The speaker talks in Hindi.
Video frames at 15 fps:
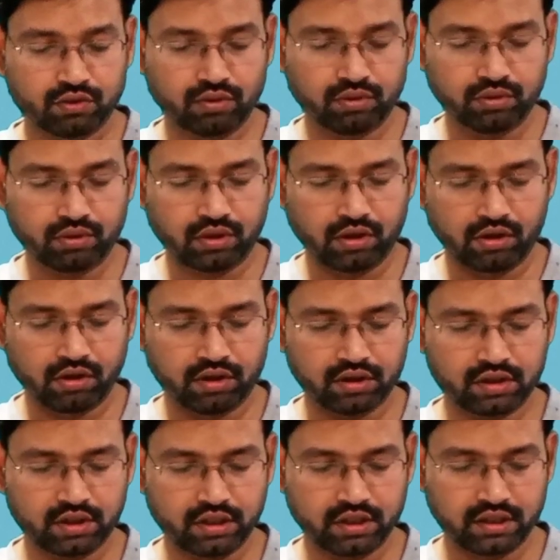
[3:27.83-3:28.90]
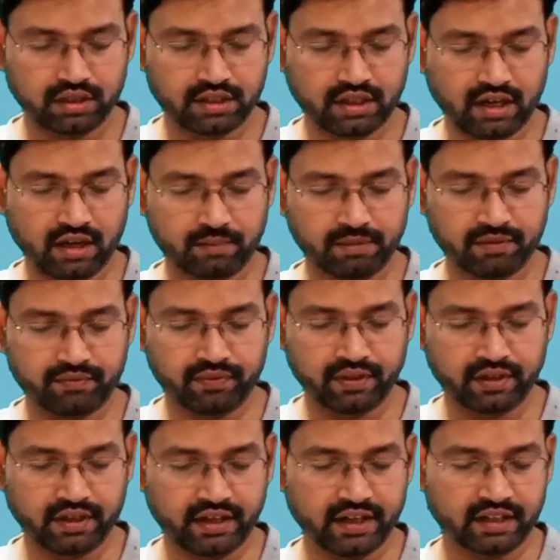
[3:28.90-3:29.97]
तो और यहाँ पे
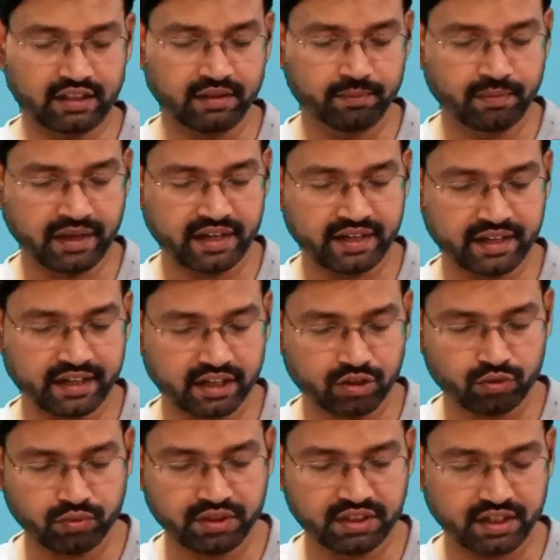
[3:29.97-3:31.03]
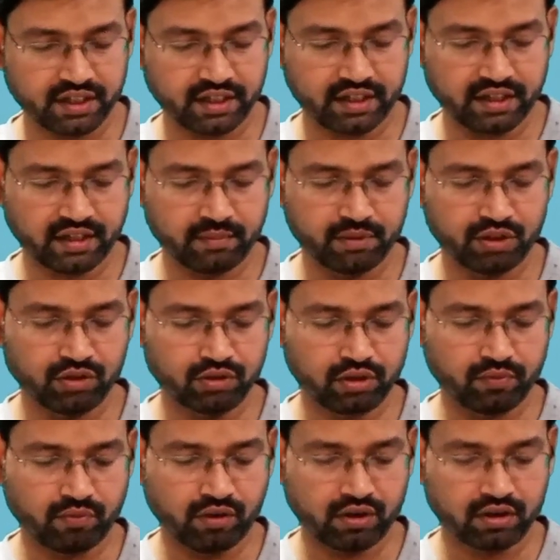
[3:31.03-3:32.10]
फिर एक दिन पहले का ट्वीट है एमिनो
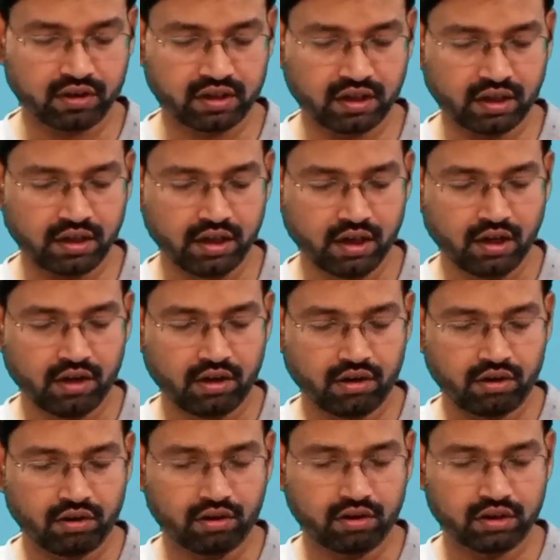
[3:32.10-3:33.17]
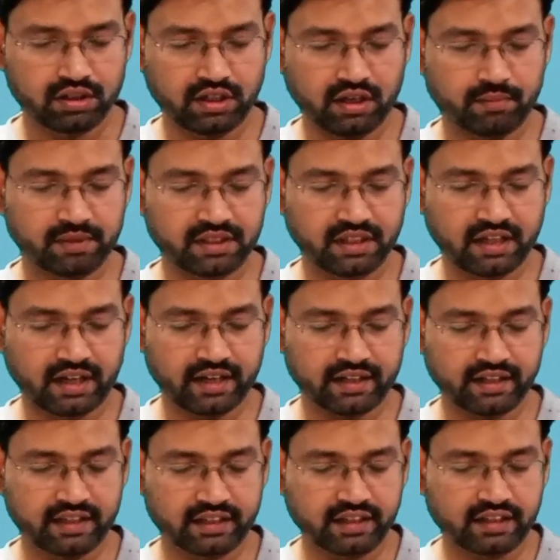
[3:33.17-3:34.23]
रिवॉर्ड का और यहाँ पे दिखाया
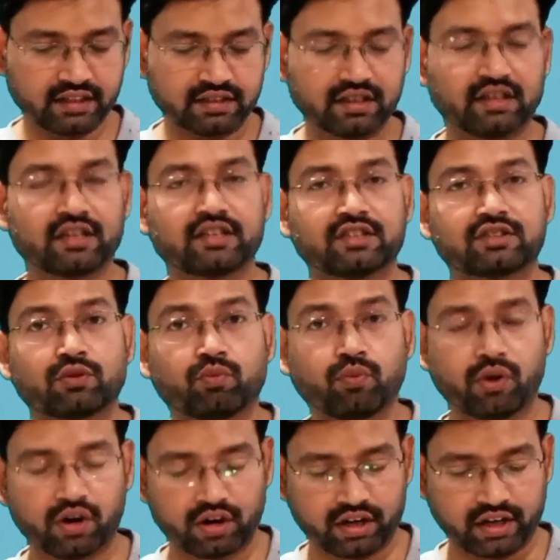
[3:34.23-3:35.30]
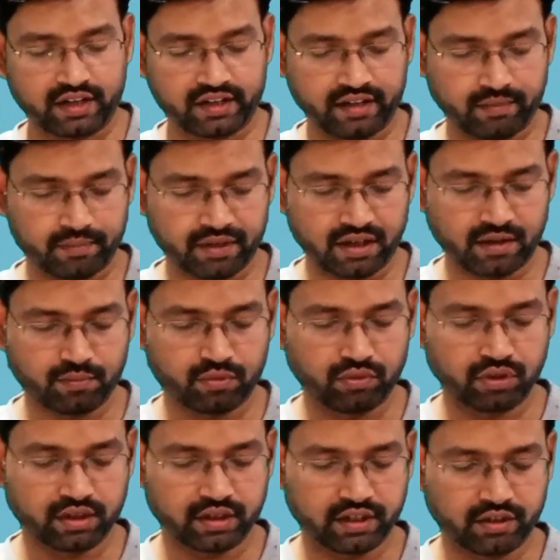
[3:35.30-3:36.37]
गया कि किस तरीके से वॉक करने पे आपको
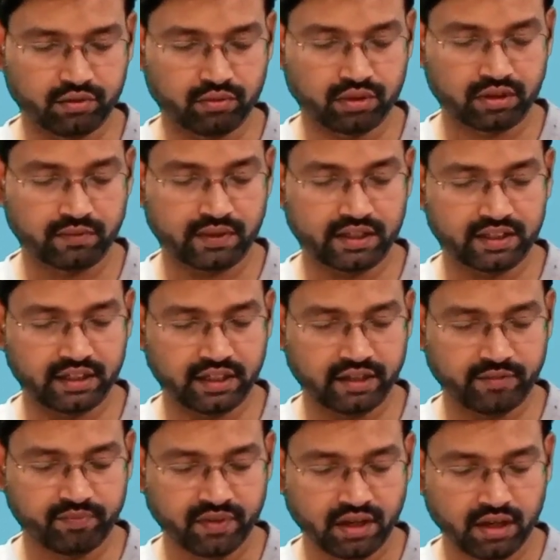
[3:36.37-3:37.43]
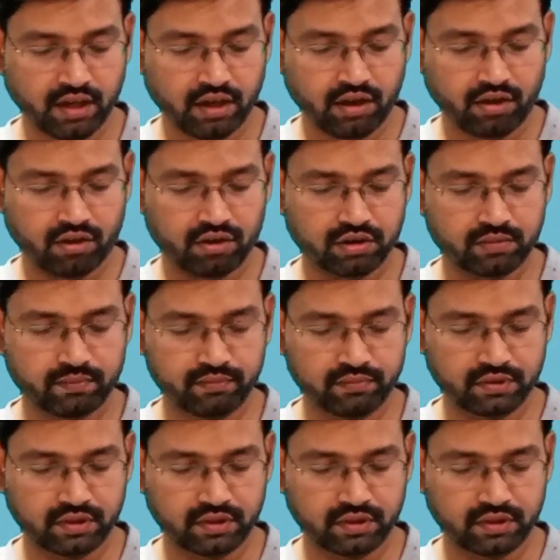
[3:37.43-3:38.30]
अर्निंग होने वाली है और